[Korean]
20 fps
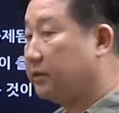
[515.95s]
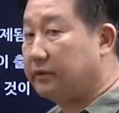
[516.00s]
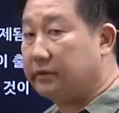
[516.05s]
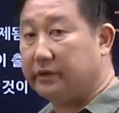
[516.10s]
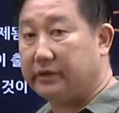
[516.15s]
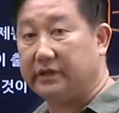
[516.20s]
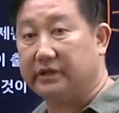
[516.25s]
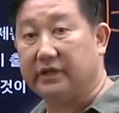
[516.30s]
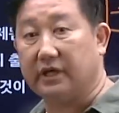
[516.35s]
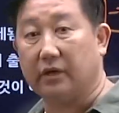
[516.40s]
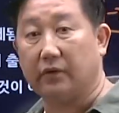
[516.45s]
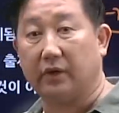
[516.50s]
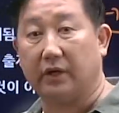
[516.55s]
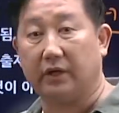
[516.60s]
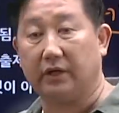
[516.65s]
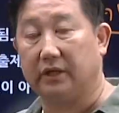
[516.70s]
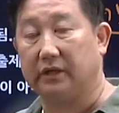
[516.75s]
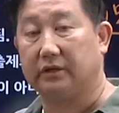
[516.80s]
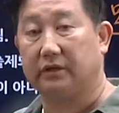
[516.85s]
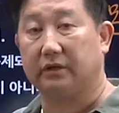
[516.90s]

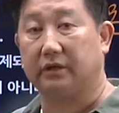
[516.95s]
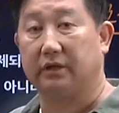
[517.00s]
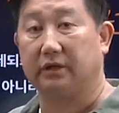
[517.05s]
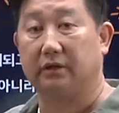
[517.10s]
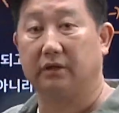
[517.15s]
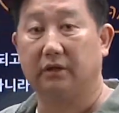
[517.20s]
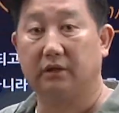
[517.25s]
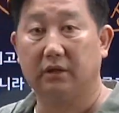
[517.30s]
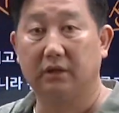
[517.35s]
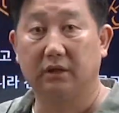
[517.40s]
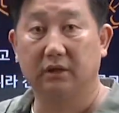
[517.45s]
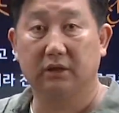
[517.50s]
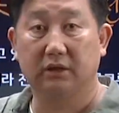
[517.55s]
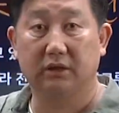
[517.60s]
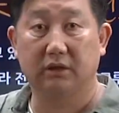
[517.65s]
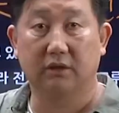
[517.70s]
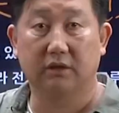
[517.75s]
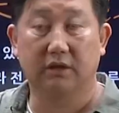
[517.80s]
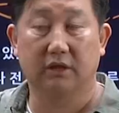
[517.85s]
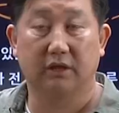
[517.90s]
인사관리에서는
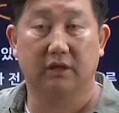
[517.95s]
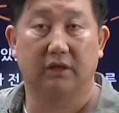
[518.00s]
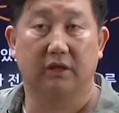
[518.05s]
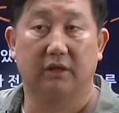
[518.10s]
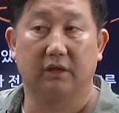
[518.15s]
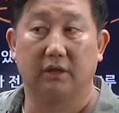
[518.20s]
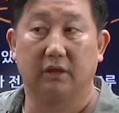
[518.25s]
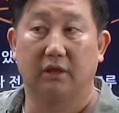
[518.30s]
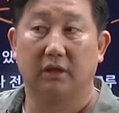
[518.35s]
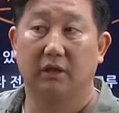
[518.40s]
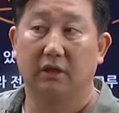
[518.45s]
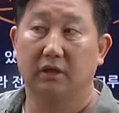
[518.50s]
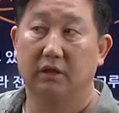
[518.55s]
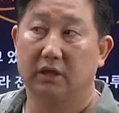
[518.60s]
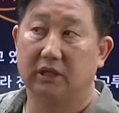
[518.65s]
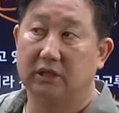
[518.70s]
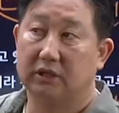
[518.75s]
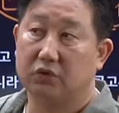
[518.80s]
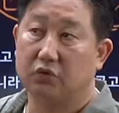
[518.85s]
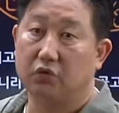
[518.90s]
그렇게
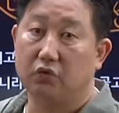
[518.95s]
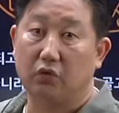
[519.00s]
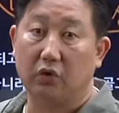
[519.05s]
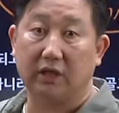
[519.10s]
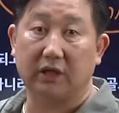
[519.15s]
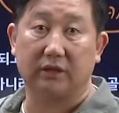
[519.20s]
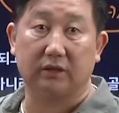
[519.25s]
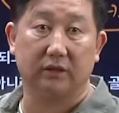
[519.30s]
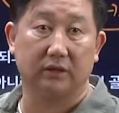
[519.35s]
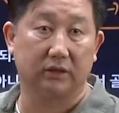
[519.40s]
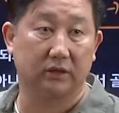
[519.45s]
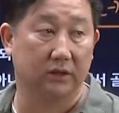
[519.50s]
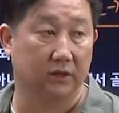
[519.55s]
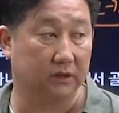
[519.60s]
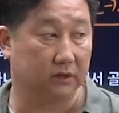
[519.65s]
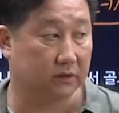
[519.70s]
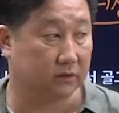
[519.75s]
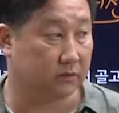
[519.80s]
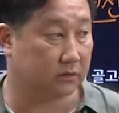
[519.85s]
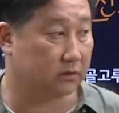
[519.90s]
어, 중요한
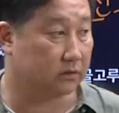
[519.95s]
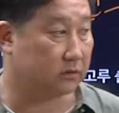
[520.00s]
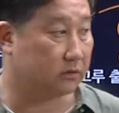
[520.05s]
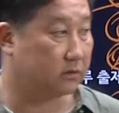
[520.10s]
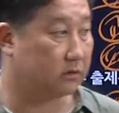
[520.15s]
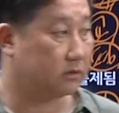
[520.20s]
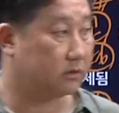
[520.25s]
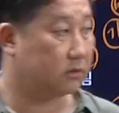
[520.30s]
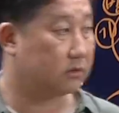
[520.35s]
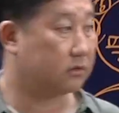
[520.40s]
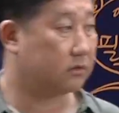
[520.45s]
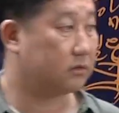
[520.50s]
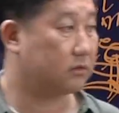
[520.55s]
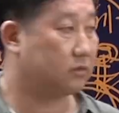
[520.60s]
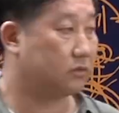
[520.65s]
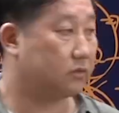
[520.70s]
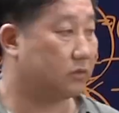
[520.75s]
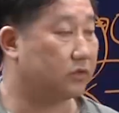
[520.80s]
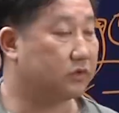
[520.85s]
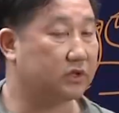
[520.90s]
어떤
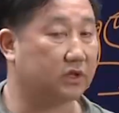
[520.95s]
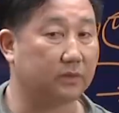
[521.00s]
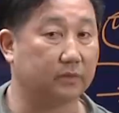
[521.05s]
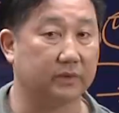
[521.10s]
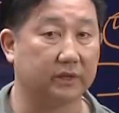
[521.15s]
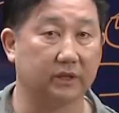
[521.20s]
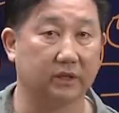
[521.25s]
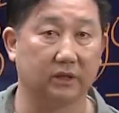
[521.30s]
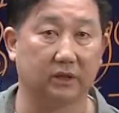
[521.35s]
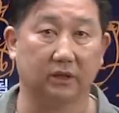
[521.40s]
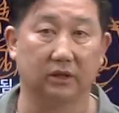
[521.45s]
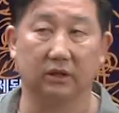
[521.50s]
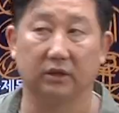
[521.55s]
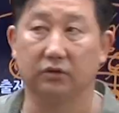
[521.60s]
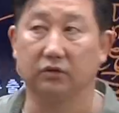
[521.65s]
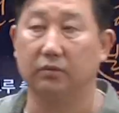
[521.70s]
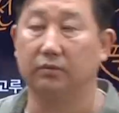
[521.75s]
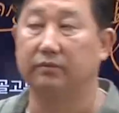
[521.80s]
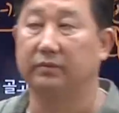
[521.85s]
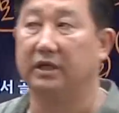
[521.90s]
논점이
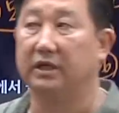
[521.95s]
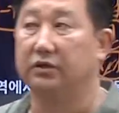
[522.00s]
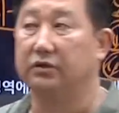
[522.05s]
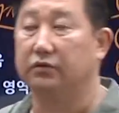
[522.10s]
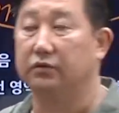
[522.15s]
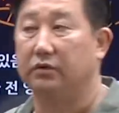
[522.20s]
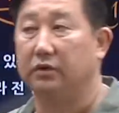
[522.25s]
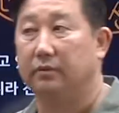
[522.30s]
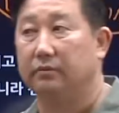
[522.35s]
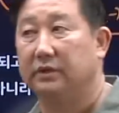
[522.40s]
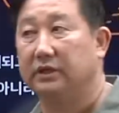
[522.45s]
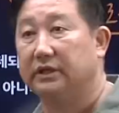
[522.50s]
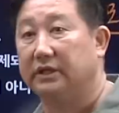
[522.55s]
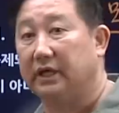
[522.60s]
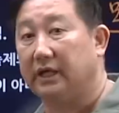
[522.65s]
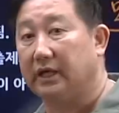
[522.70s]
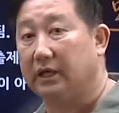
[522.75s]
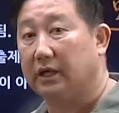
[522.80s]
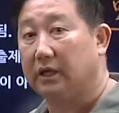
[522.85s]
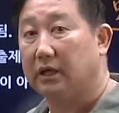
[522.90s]
좀 될 수는
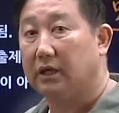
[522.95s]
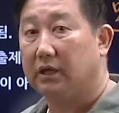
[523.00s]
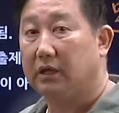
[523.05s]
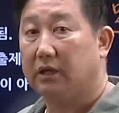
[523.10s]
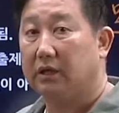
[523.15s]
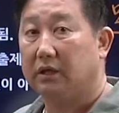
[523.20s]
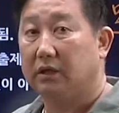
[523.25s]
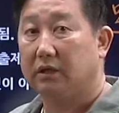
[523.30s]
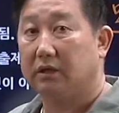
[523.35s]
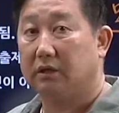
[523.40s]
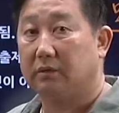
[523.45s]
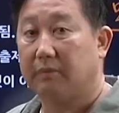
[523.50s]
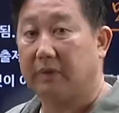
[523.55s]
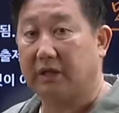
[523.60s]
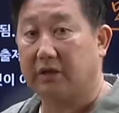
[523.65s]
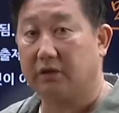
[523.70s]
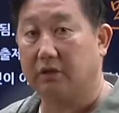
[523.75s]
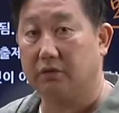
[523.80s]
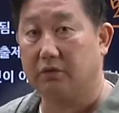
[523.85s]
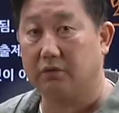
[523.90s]
없는데
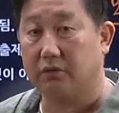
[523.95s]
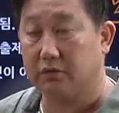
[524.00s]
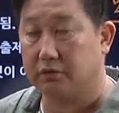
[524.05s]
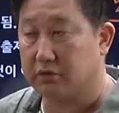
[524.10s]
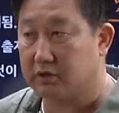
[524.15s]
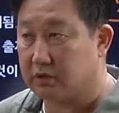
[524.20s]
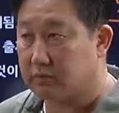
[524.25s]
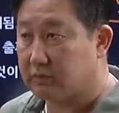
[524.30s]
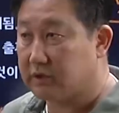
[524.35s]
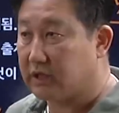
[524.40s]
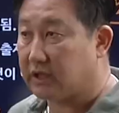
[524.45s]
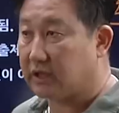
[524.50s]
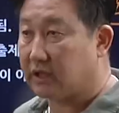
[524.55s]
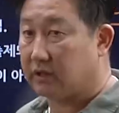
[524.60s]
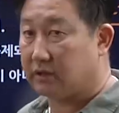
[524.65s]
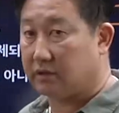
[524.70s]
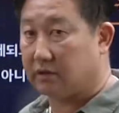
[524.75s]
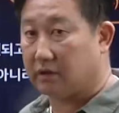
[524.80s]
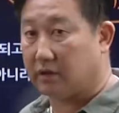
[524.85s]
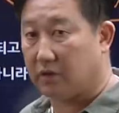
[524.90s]
박경규 교수님 책에
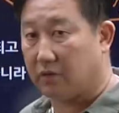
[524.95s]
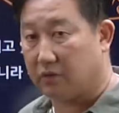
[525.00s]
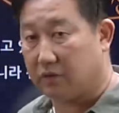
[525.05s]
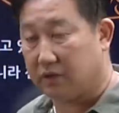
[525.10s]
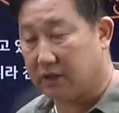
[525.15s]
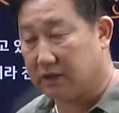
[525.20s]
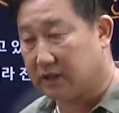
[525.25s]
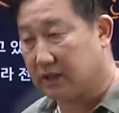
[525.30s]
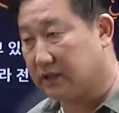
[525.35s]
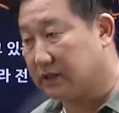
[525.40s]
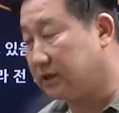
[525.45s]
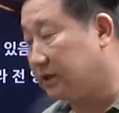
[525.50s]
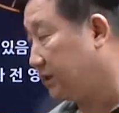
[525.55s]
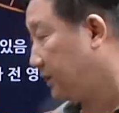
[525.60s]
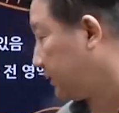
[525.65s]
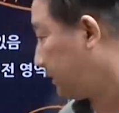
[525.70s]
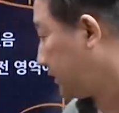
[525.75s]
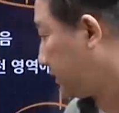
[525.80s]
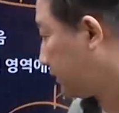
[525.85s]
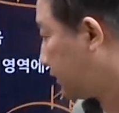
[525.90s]
있는 내용인데
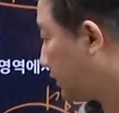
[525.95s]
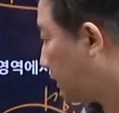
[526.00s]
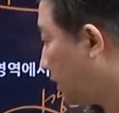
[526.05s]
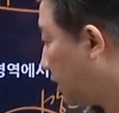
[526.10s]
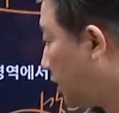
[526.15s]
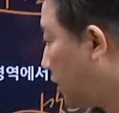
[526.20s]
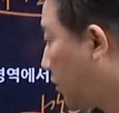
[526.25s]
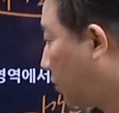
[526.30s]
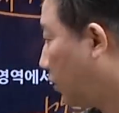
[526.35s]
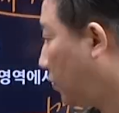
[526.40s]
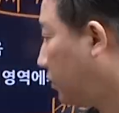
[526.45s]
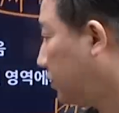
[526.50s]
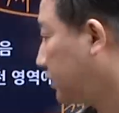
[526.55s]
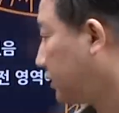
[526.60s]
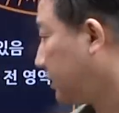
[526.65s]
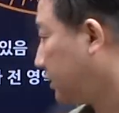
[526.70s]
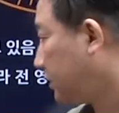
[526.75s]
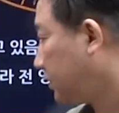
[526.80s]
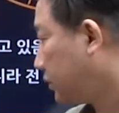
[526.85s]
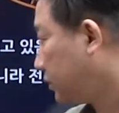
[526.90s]
사실은 이런
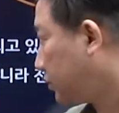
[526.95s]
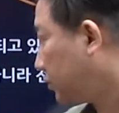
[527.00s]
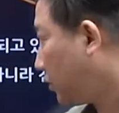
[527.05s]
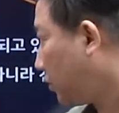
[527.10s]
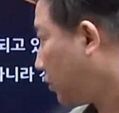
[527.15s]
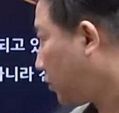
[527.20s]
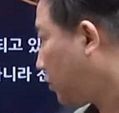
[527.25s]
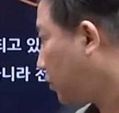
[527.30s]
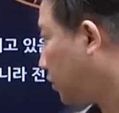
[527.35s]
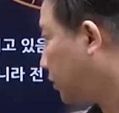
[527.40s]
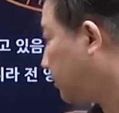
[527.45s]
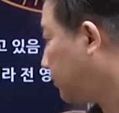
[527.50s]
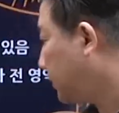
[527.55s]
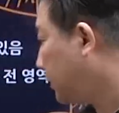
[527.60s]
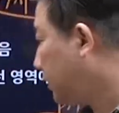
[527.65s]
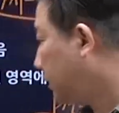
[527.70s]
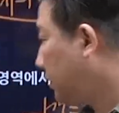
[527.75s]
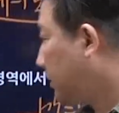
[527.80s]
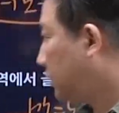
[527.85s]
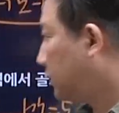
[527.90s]
것들은 조금
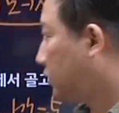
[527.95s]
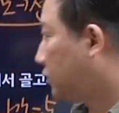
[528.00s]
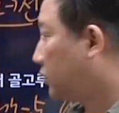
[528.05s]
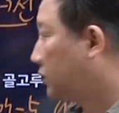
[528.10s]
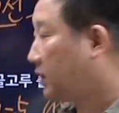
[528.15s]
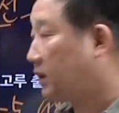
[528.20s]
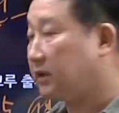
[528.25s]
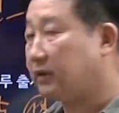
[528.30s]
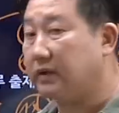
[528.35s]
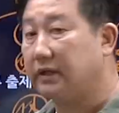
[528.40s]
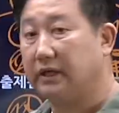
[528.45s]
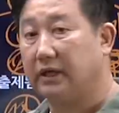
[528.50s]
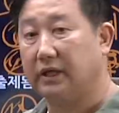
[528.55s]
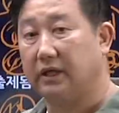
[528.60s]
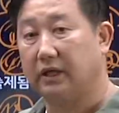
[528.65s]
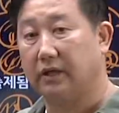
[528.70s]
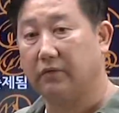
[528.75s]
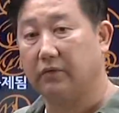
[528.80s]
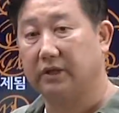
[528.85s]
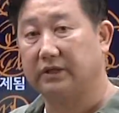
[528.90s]

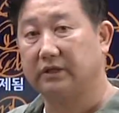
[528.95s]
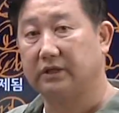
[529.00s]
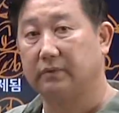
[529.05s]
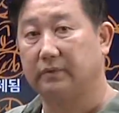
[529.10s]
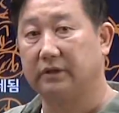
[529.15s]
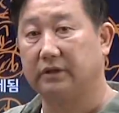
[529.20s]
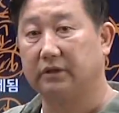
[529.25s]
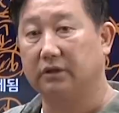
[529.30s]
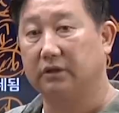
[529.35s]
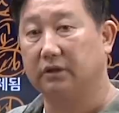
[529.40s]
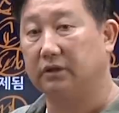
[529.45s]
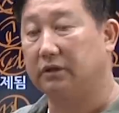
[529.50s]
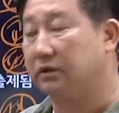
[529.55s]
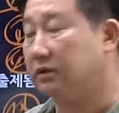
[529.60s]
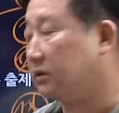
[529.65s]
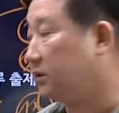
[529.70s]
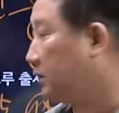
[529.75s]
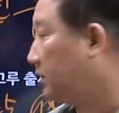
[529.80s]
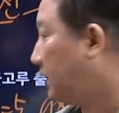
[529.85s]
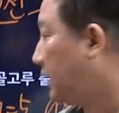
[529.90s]
노사관계
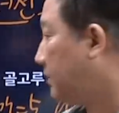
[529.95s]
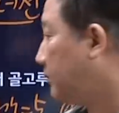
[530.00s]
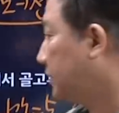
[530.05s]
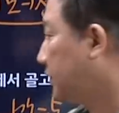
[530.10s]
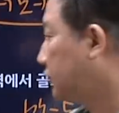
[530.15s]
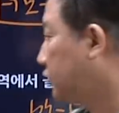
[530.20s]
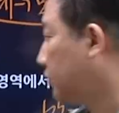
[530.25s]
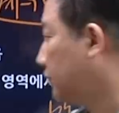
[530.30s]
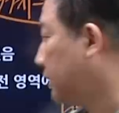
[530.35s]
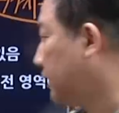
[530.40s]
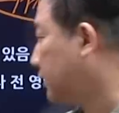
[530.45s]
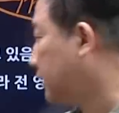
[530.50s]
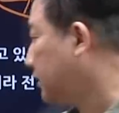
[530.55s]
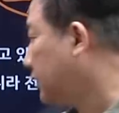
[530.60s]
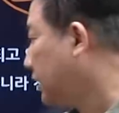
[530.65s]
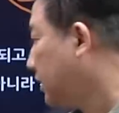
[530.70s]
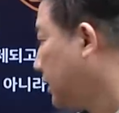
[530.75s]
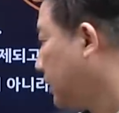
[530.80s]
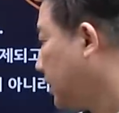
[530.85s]
관점에서 한 번쯤은